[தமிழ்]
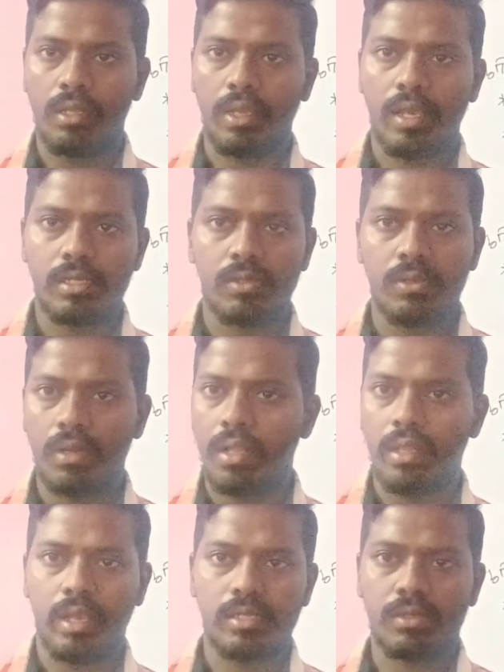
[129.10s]
இந்த கேஸ்ட்டை சொல்கிறேன்
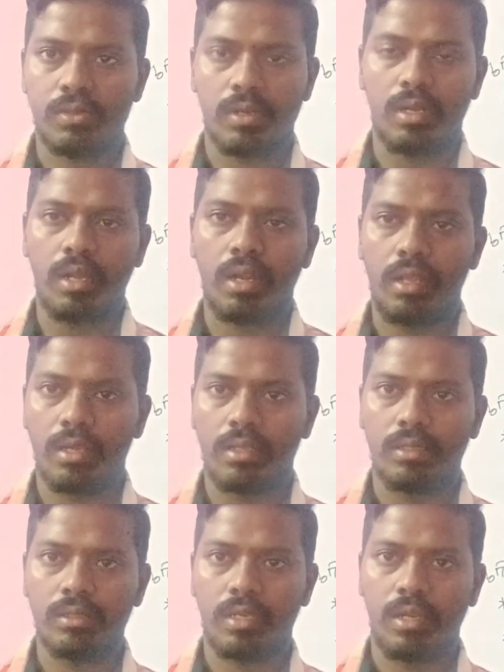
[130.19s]
அந்த கேஸ்ட்டை சொல்கிறேன்லாம் கிடையாது
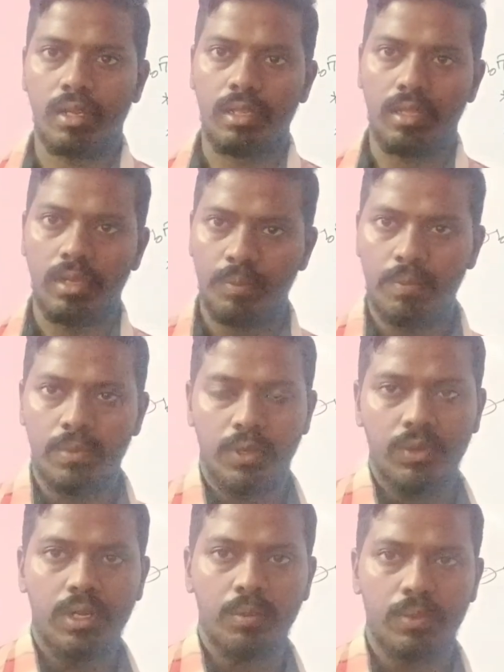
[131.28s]
சரிங்களா இந்த
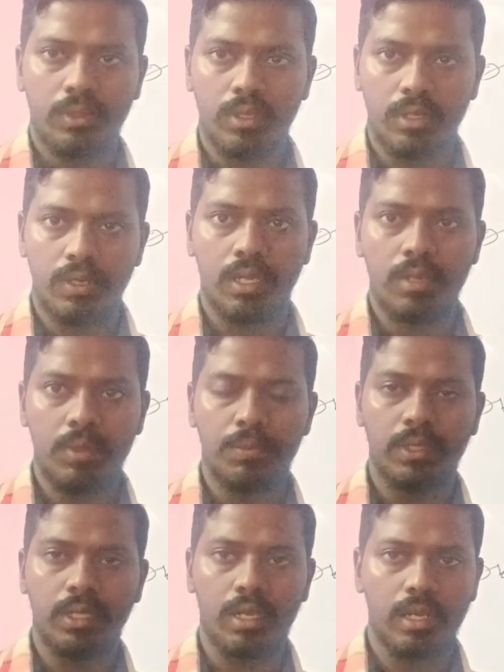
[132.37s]
யூனிட்டை பொறுத்த வரைக்குமே
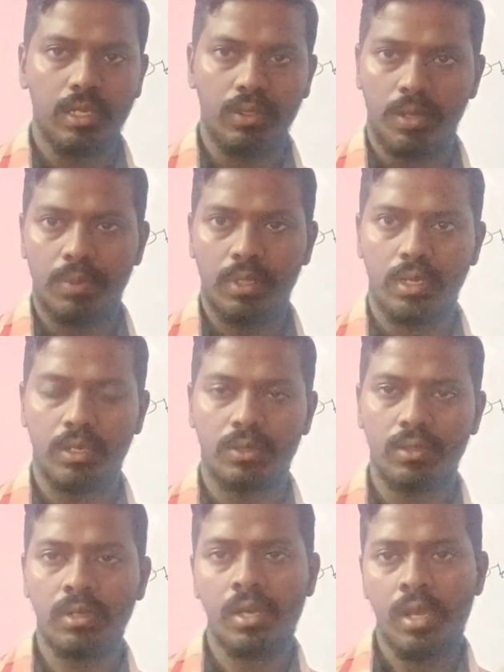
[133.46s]
பார்த்தீங்கன்னாக்கா இதுவும் அப்படி தான்
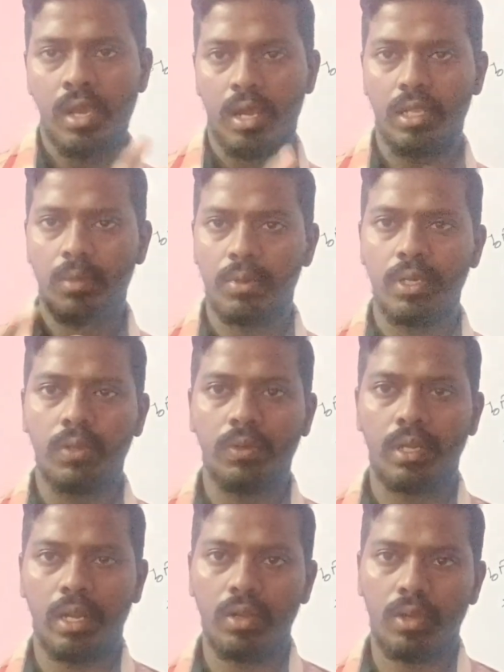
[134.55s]
இருக்கும் அதே போல்
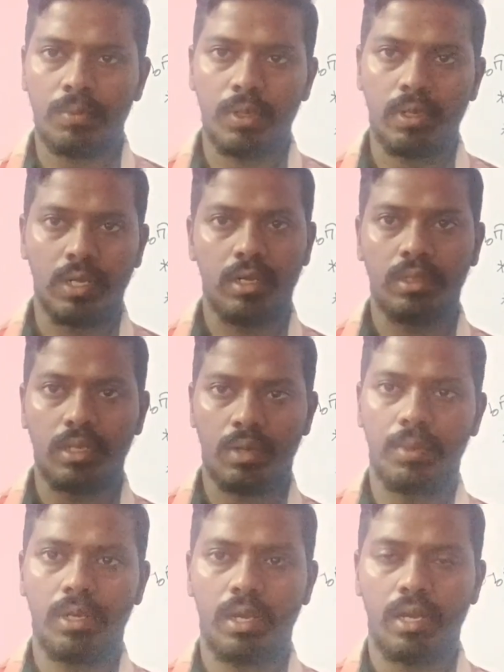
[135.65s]
யூனிட் டைம் டாபிக் எடுத்தான்
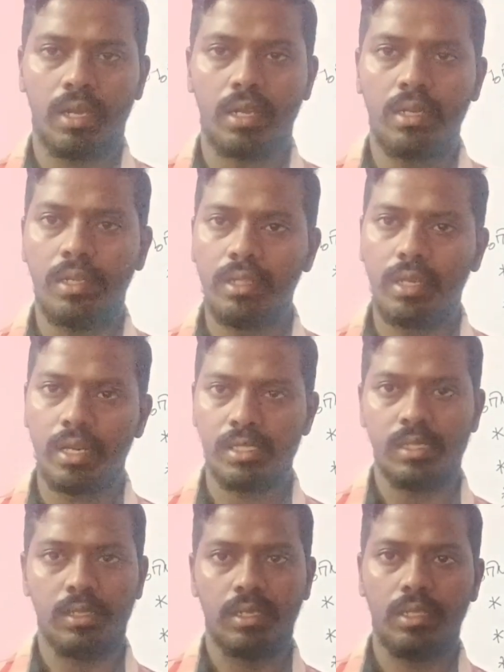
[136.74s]
அப்படின்னு கேட்டாக்கா நீதி
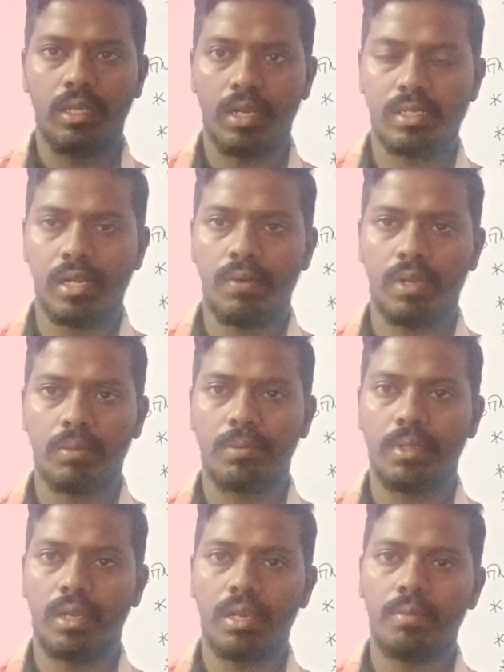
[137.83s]
கட்சி நீதி கட்சிலாம் வரப்போ
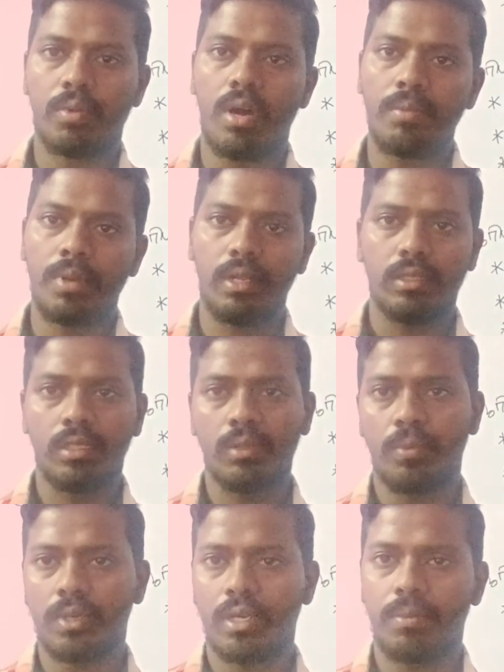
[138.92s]
பார்த்தீங்கன்னாக்கா பிராமணில் இருந்து
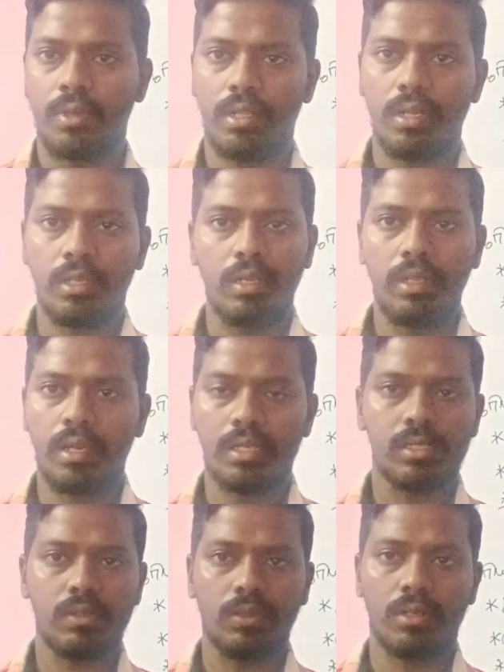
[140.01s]
போராட்டம் பண்ணி தான் அந்த நீதி
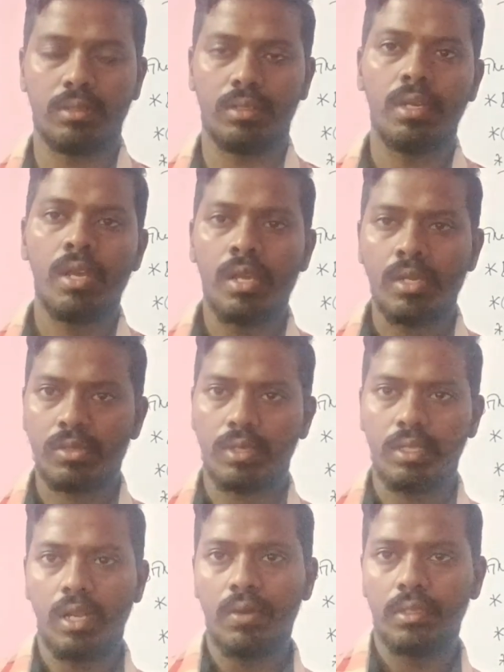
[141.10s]
கட்சின்னு வந்திருக்கும் ஸோ
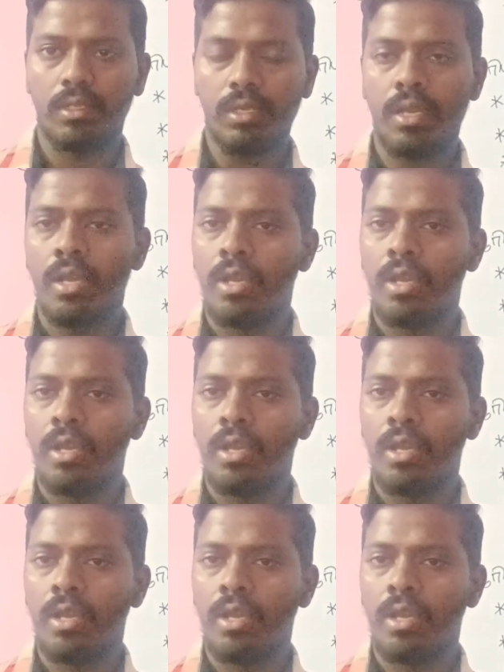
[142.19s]
இதெல்லாம் வந்து